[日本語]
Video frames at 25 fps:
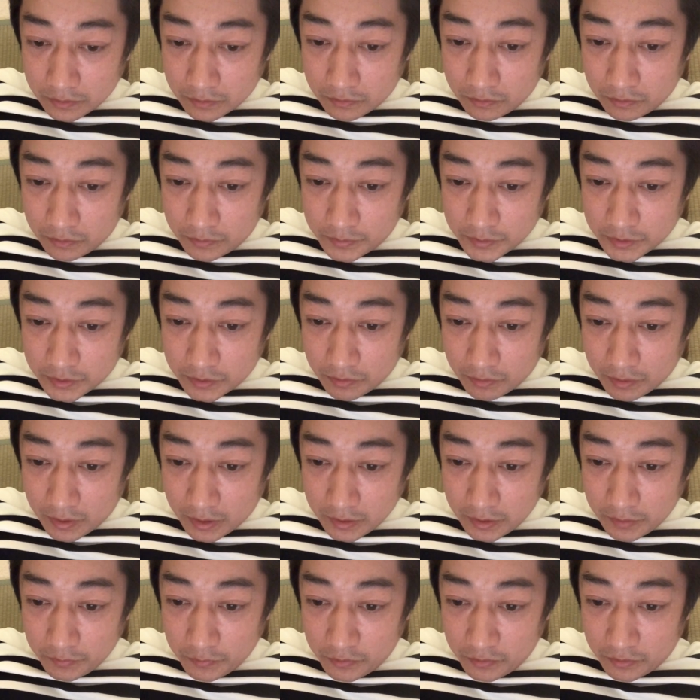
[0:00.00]
動物とか
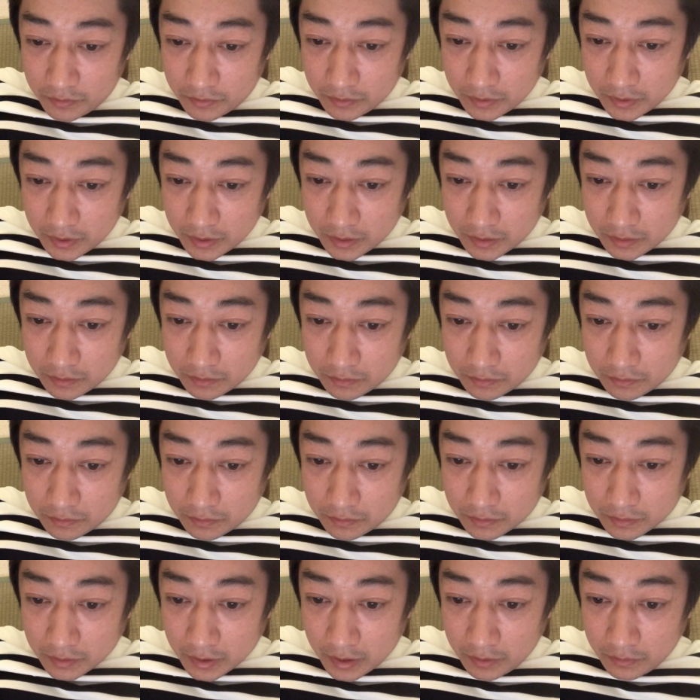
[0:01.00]
にも、えー
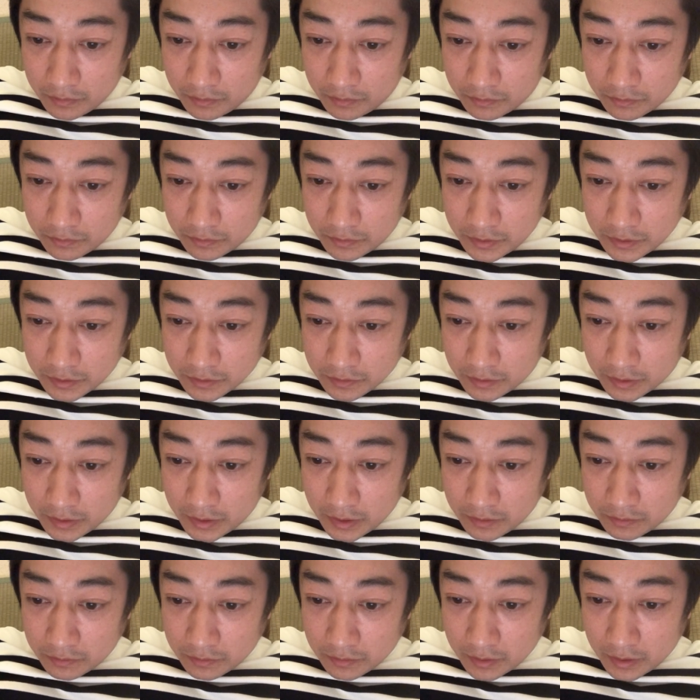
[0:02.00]
と、健康のリスクが
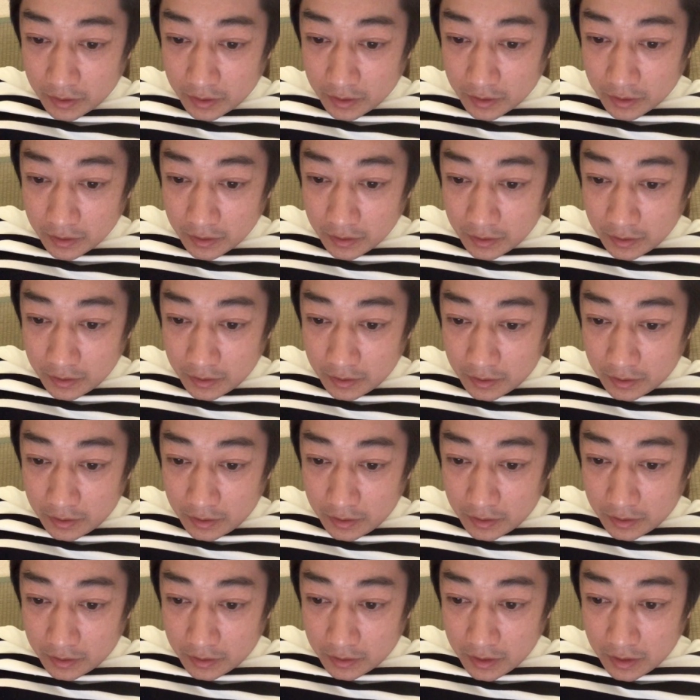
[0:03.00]
出るんで、
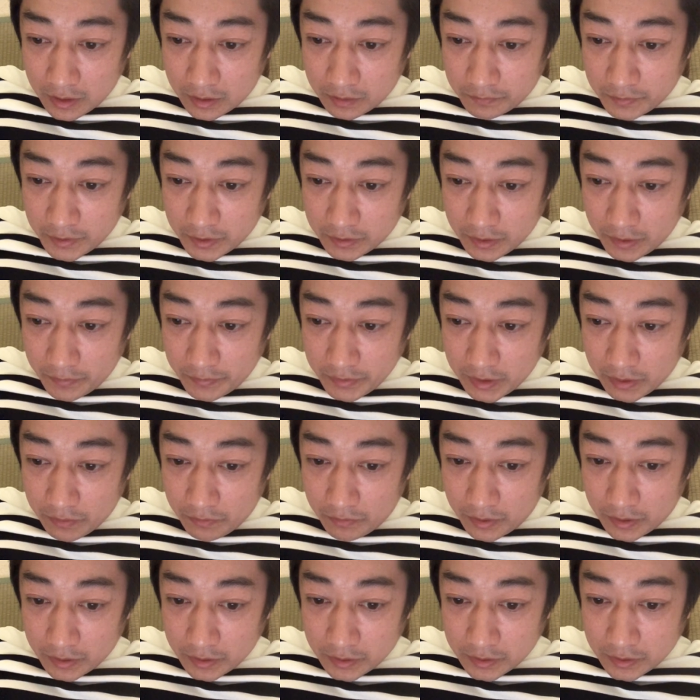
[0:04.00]
えー、なるべくやめた
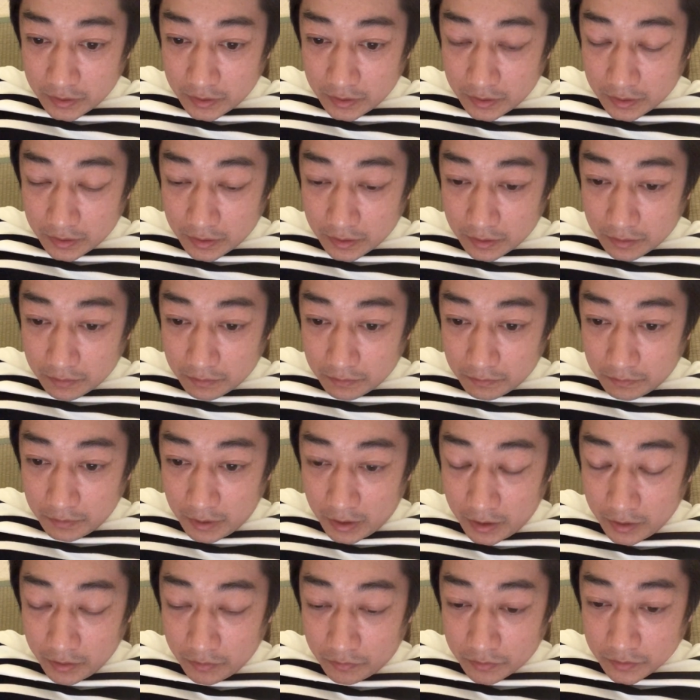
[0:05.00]
方がいいし、ま
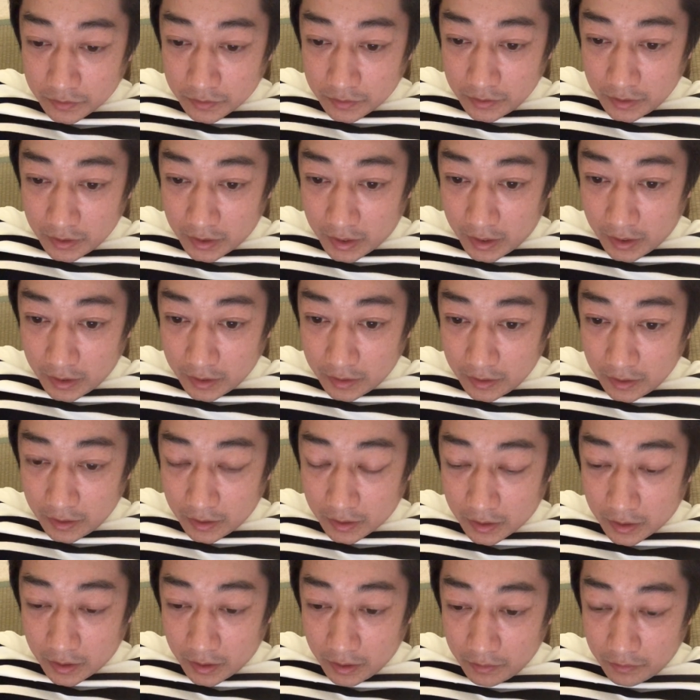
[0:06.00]
あ、アイコスに変え
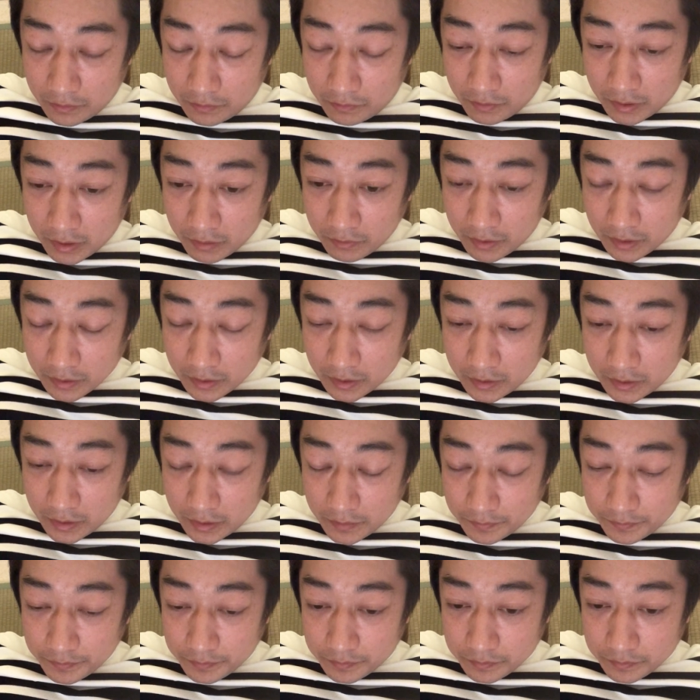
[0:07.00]
て健康家の方に、